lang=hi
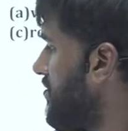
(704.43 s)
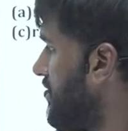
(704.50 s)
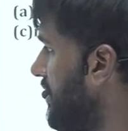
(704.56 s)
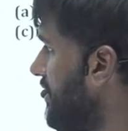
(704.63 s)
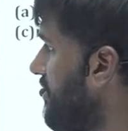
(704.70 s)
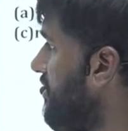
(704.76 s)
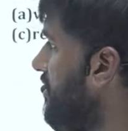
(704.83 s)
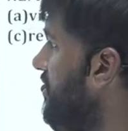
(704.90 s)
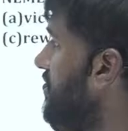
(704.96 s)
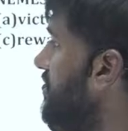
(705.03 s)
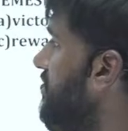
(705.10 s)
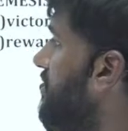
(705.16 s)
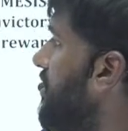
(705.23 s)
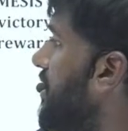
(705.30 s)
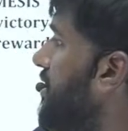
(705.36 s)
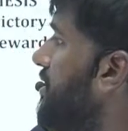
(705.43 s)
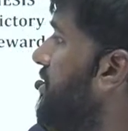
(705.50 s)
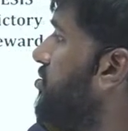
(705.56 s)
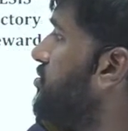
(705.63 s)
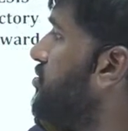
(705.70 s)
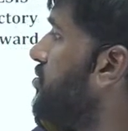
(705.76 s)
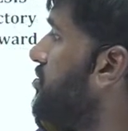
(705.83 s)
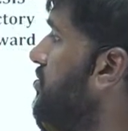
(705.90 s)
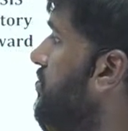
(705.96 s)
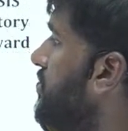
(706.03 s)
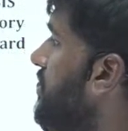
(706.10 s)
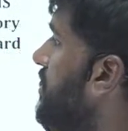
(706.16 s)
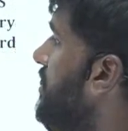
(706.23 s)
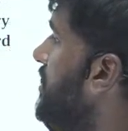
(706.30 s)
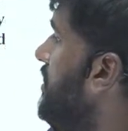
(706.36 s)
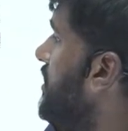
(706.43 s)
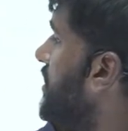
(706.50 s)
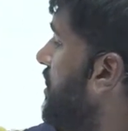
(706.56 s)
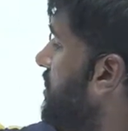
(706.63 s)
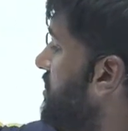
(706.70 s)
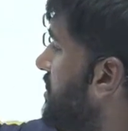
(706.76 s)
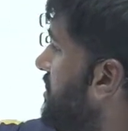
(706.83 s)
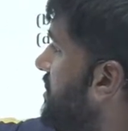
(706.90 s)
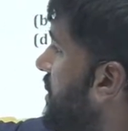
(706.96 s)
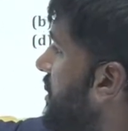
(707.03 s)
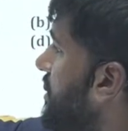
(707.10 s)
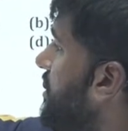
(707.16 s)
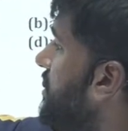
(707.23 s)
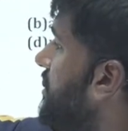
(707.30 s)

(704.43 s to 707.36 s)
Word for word: हैंडल्ड अगर उसको अच्छे से हैंडल